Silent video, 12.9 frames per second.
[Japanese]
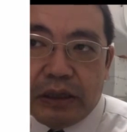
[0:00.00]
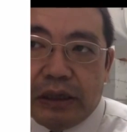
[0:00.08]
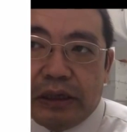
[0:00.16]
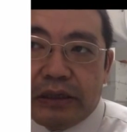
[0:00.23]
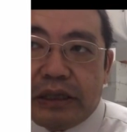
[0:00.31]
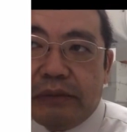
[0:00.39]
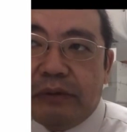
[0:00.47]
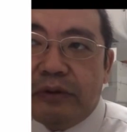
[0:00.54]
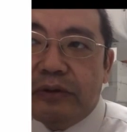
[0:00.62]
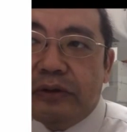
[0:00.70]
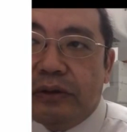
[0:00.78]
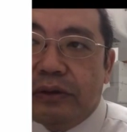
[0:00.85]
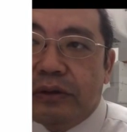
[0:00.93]
えー、サボる
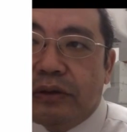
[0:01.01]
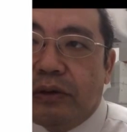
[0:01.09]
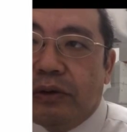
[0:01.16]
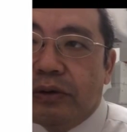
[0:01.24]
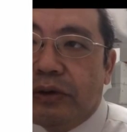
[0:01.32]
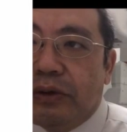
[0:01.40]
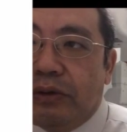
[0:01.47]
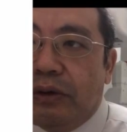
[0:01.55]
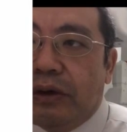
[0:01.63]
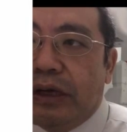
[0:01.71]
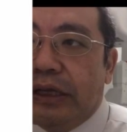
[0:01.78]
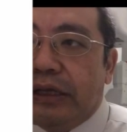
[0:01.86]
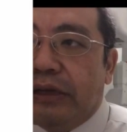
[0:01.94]
の行動
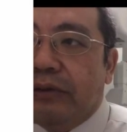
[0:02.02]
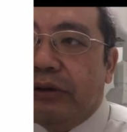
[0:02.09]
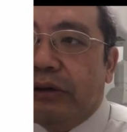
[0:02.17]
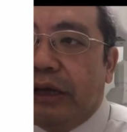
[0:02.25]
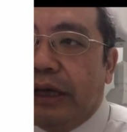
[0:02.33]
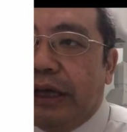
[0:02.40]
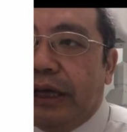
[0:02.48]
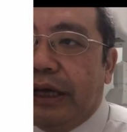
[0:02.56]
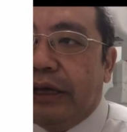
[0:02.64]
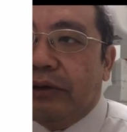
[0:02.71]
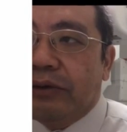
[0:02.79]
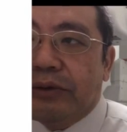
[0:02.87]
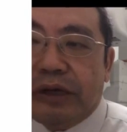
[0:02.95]
を、えー、他の、
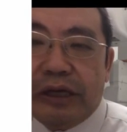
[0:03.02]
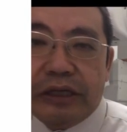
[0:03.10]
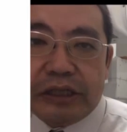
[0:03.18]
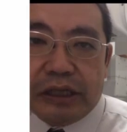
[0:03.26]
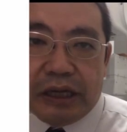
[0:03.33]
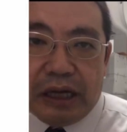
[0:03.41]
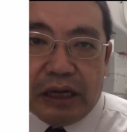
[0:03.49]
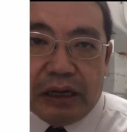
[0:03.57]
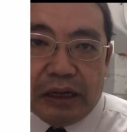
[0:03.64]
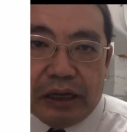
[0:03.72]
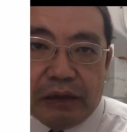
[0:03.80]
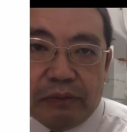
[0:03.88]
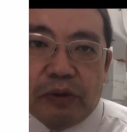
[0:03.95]
えー、共同経営者が、
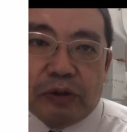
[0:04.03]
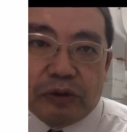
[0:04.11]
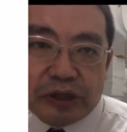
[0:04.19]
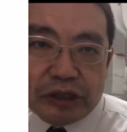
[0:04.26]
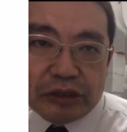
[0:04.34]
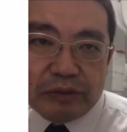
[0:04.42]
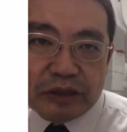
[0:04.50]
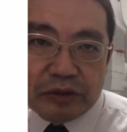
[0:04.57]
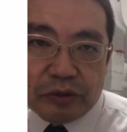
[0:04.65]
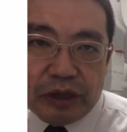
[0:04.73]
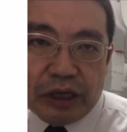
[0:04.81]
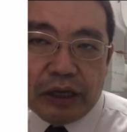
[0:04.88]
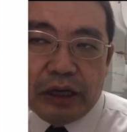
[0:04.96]
えー、防御していきますの
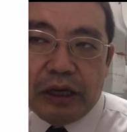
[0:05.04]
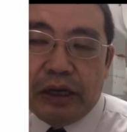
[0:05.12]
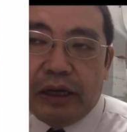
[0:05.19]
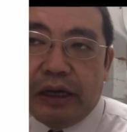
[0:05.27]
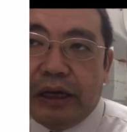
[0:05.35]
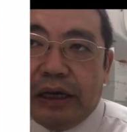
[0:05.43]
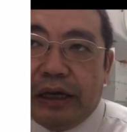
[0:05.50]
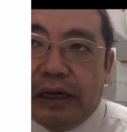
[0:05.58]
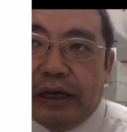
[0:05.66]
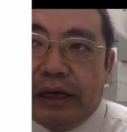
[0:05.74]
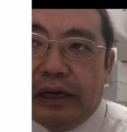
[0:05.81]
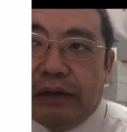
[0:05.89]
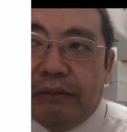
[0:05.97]
で、
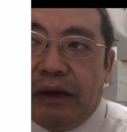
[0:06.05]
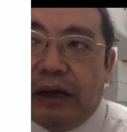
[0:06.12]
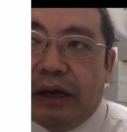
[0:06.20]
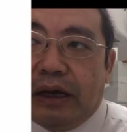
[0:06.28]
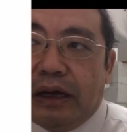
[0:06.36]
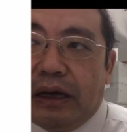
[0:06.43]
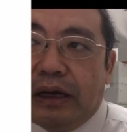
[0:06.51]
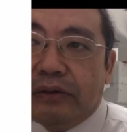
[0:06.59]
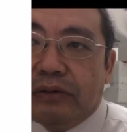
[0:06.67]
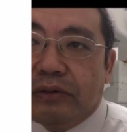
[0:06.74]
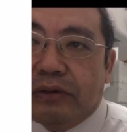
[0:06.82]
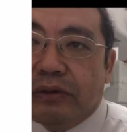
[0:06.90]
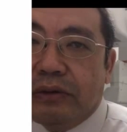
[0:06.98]
えー、まあ、あ
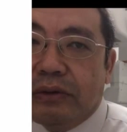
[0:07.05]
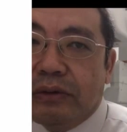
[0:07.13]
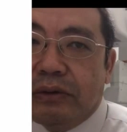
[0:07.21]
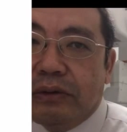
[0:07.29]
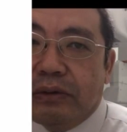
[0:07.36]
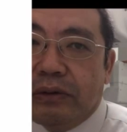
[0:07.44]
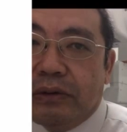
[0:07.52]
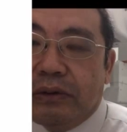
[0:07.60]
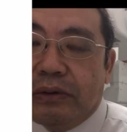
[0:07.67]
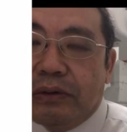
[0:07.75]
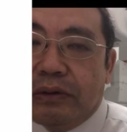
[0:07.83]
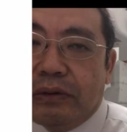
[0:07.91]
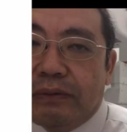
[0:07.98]

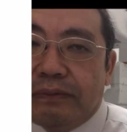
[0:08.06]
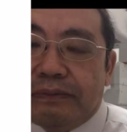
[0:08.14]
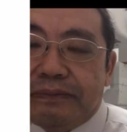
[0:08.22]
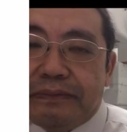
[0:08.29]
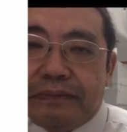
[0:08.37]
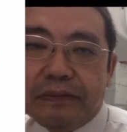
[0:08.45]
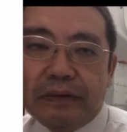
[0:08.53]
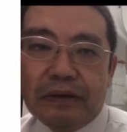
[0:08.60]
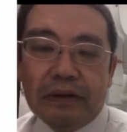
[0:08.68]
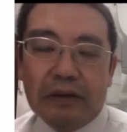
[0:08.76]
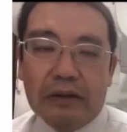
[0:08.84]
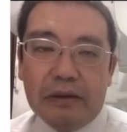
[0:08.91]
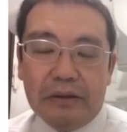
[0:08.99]

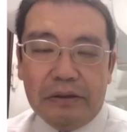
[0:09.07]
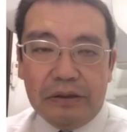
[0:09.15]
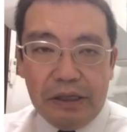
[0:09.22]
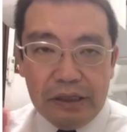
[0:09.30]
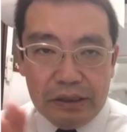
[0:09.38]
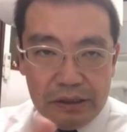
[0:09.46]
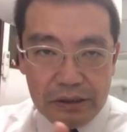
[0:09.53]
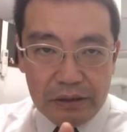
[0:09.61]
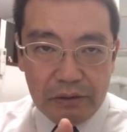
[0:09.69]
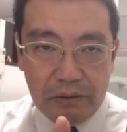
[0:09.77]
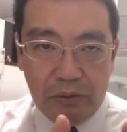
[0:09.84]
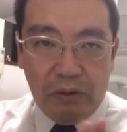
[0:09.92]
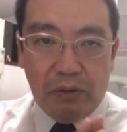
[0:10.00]
のー、利益
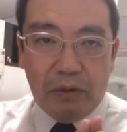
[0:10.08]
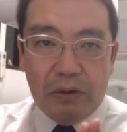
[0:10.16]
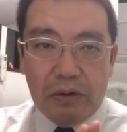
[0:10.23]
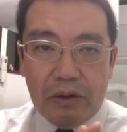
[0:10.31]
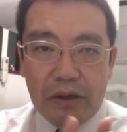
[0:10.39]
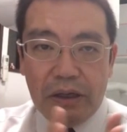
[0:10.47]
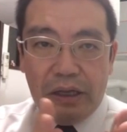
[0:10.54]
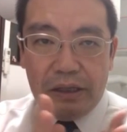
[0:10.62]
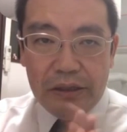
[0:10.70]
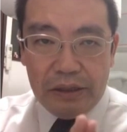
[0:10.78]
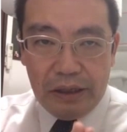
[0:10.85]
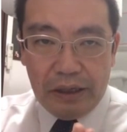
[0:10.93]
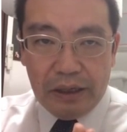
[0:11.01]
を得
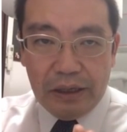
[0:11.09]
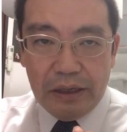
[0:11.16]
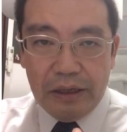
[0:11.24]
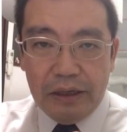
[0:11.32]
て、